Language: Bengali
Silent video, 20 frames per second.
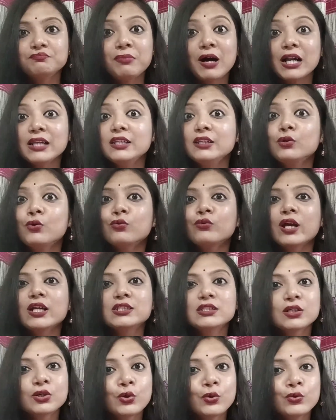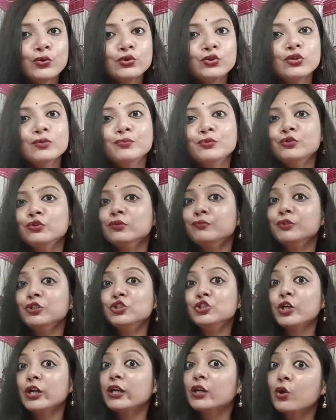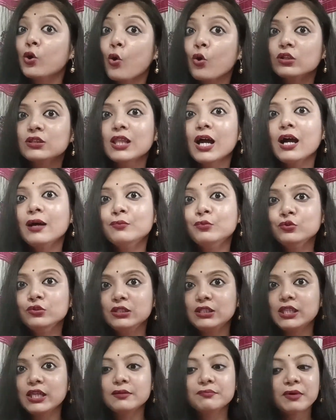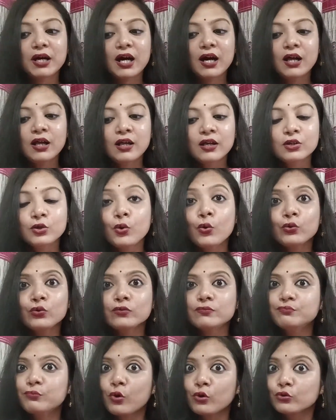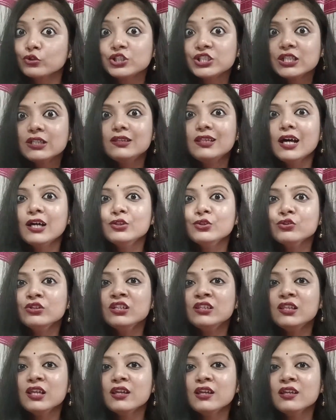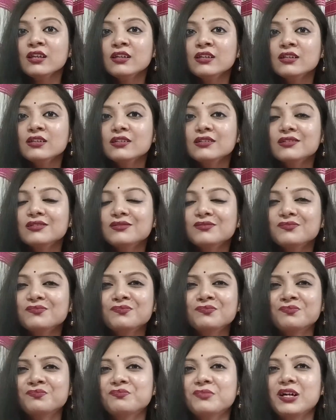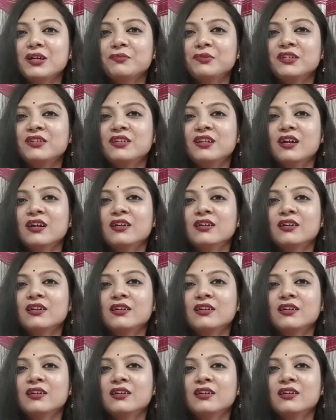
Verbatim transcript: বাড়ির কোনো একটা গুরুত্বপূর্ণ বিষয়ে কথা বলতে বা কোনো বড় সিদ্ধান্ত নিতে পারবেন না